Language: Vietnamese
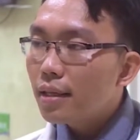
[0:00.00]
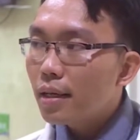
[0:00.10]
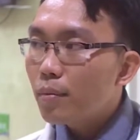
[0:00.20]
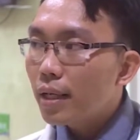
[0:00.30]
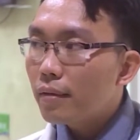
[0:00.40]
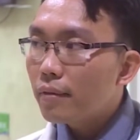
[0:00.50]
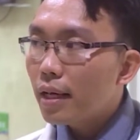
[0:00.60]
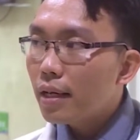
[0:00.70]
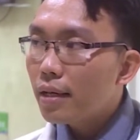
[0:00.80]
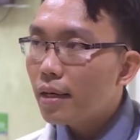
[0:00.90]
Thì mình
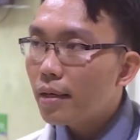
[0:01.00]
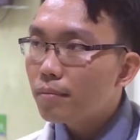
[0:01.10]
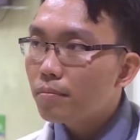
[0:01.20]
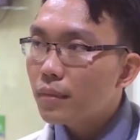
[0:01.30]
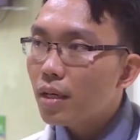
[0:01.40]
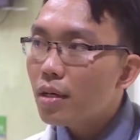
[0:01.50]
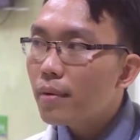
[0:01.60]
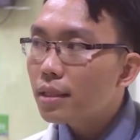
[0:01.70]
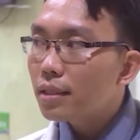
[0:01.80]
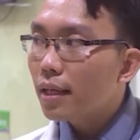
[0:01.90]
phải ờ, đối với
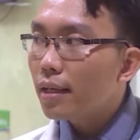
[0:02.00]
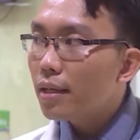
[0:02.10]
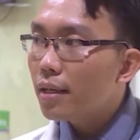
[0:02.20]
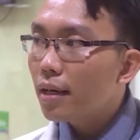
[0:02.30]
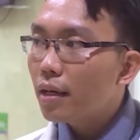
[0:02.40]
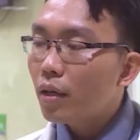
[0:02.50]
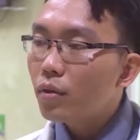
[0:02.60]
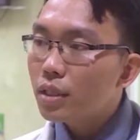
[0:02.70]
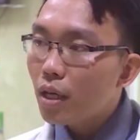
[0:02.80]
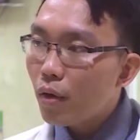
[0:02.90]
bác sĩ ờ,
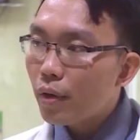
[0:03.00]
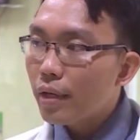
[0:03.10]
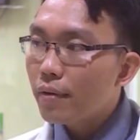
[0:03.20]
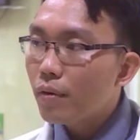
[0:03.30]
nội soi